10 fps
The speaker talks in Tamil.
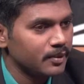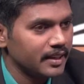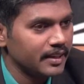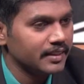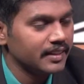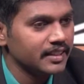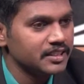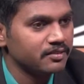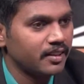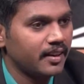உங்களை இந்த
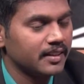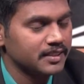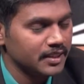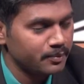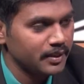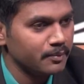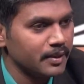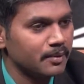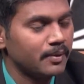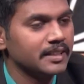நிகழ்ச்சியின் வாயிலாக சந்திப்பதில்
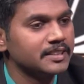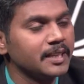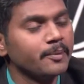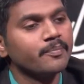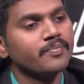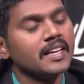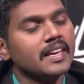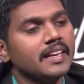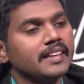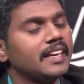மிக்க மகிழ்ச்சி
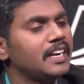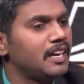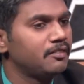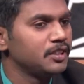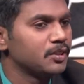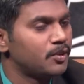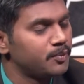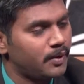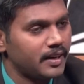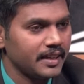ஏழாவது
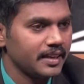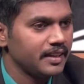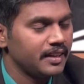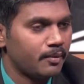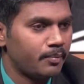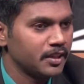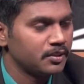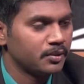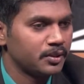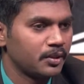கோட்பாடை நாம்
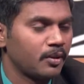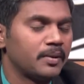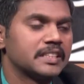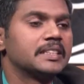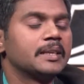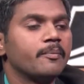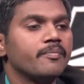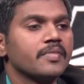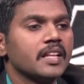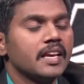படித்து கொண்டிருக்கிறோம் பாஸ்டர்
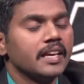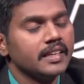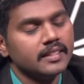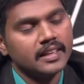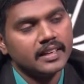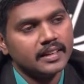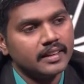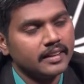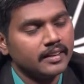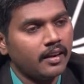இந்த
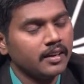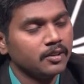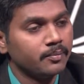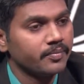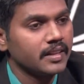நாளிலும்